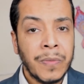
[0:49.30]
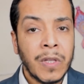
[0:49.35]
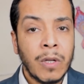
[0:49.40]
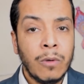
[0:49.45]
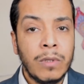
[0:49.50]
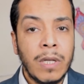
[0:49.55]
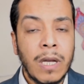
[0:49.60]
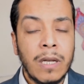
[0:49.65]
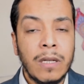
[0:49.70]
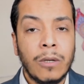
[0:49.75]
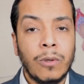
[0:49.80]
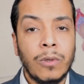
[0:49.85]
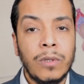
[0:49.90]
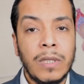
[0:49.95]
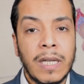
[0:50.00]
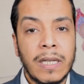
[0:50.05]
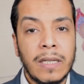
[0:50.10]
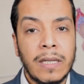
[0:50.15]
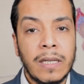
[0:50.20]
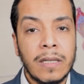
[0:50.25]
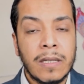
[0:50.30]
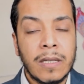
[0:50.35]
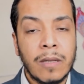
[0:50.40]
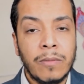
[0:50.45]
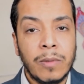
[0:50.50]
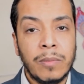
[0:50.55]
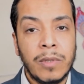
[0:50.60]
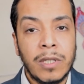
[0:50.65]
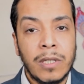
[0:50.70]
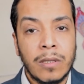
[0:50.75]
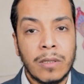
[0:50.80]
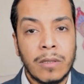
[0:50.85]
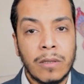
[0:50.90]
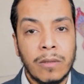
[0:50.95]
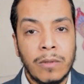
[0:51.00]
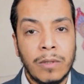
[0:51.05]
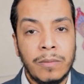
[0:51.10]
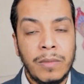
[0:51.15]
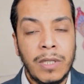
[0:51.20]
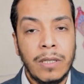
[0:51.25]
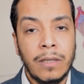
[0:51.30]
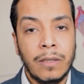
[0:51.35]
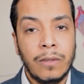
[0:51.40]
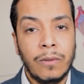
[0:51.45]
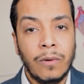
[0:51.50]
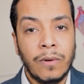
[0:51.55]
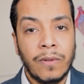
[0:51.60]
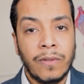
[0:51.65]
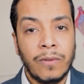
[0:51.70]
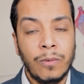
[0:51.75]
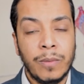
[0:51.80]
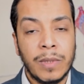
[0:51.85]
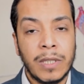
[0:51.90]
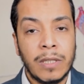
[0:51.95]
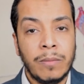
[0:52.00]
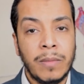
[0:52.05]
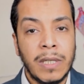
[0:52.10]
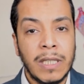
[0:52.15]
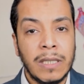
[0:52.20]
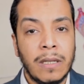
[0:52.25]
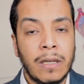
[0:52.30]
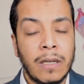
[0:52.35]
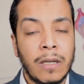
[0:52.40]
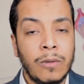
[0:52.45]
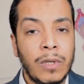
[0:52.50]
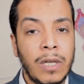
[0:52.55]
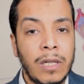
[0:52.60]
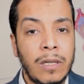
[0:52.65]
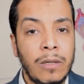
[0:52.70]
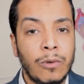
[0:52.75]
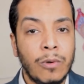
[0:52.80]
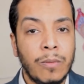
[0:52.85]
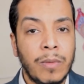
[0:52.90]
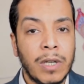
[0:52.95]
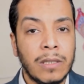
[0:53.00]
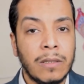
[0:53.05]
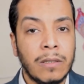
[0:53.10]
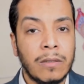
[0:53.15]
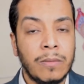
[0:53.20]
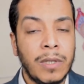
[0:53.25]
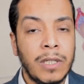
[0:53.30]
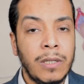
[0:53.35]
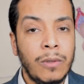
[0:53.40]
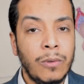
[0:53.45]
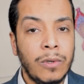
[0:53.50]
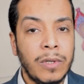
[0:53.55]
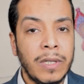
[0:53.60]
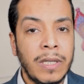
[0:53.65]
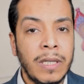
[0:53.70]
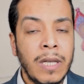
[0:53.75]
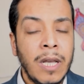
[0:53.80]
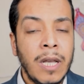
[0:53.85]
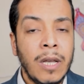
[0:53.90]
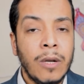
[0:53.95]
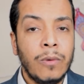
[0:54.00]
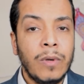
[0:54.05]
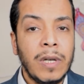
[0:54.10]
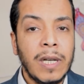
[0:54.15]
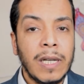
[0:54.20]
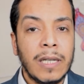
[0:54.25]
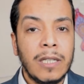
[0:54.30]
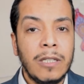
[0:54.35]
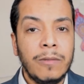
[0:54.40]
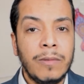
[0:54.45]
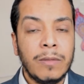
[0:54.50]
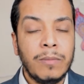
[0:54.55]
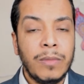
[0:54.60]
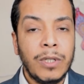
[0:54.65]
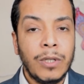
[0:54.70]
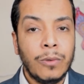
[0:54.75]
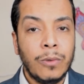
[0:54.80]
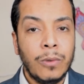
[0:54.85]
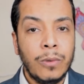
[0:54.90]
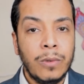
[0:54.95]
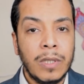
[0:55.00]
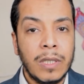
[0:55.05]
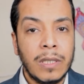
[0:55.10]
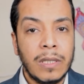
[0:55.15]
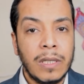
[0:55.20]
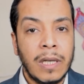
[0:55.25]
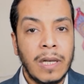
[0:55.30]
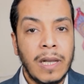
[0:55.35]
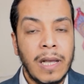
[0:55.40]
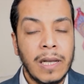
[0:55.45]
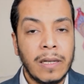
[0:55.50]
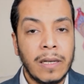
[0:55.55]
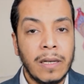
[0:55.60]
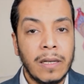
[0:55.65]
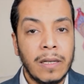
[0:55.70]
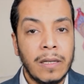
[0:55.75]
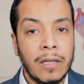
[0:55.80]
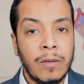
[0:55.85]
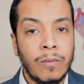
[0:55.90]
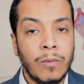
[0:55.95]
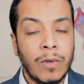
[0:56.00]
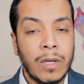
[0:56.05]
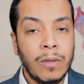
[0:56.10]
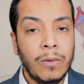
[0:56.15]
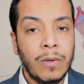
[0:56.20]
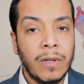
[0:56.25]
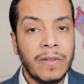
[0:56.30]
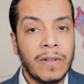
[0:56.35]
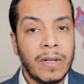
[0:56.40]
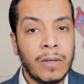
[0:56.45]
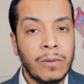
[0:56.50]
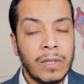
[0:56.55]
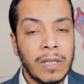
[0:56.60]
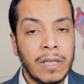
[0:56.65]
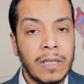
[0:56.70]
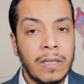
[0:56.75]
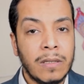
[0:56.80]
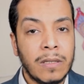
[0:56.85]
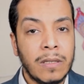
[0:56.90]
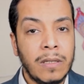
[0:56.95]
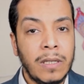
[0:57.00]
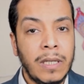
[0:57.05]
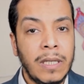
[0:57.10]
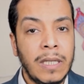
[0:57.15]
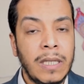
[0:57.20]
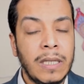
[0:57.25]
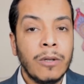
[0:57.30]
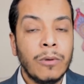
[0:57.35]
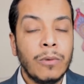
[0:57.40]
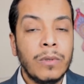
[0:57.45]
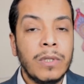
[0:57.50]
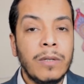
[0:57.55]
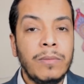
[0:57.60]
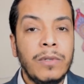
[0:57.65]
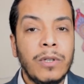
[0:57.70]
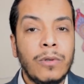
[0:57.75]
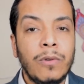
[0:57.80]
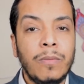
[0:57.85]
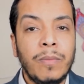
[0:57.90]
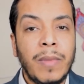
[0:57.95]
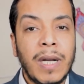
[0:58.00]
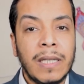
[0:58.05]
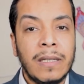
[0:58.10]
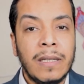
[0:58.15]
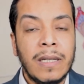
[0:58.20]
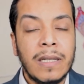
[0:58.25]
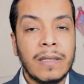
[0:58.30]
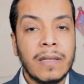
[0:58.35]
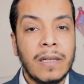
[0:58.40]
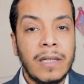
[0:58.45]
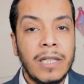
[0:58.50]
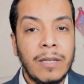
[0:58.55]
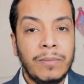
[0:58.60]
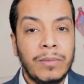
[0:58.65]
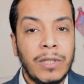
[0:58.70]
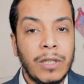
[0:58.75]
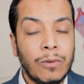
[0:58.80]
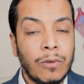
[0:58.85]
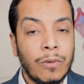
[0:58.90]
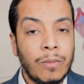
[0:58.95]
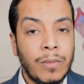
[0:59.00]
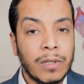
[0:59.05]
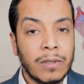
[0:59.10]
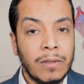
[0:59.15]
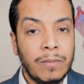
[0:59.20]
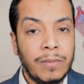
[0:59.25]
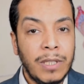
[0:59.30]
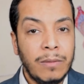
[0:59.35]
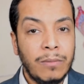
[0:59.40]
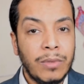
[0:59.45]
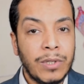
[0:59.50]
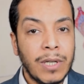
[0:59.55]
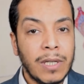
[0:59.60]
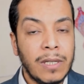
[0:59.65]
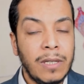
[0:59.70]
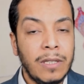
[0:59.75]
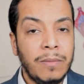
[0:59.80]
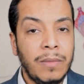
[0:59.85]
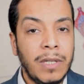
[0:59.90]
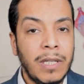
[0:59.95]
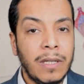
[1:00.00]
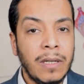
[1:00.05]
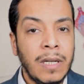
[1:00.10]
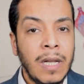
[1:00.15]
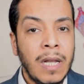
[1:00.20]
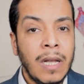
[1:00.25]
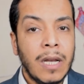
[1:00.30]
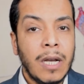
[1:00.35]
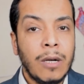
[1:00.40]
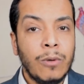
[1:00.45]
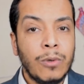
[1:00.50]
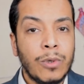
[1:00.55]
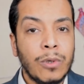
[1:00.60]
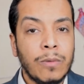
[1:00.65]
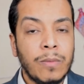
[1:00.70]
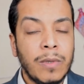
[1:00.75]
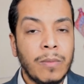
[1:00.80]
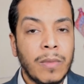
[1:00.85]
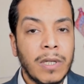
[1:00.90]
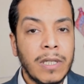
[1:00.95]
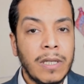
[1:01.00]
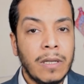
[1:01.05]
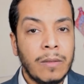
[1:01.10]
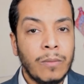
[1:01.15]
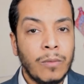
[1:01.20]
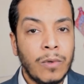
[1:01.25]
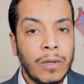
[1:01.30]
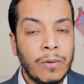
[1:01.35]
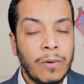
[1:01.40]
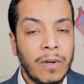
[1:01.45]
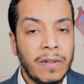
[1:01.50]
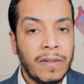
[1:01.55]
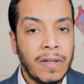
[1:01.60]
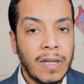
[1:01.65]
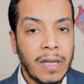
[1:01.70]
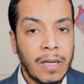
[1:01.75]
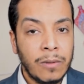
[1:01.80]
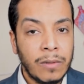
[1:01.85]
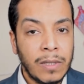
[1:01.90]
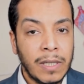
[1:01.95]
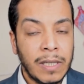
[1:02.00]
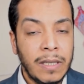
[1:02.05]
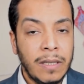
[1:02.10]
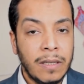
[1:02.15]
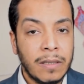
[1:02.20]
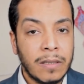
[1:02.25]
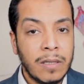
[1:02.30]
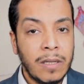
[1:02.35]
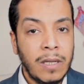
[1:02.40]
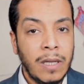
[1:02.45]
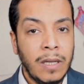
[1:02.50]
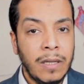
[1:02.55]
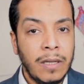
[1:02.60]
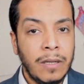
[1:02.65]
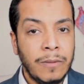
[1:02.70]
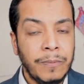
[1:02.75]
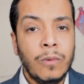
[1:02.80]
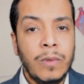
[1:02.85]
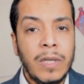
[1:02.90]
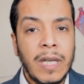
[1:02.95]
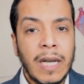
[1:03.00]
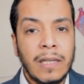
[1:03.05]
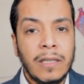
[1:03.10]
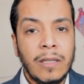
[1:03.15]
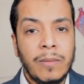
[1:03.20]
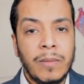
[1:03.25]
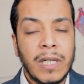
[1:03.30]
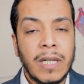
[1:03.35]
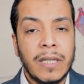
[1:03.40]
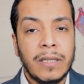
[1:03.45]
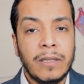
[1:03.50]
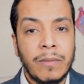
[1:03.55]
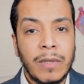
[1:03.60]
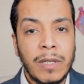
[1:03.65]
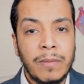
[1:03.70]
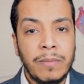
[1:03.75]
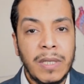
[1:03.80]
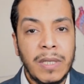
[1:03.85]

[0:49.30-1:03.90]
وده هياخدنا الى سبب الاصابه بجرثومه المعده او الهليكوباكتر بايلوري واللي غالبا بيكون الاكل الملوث او الغير صحي وده بيكون مع الناس اللي هي بتاكل بره البيت بشكل كبير او شرب الميه الملوثه او الغير صحيه وعدم الاهتمام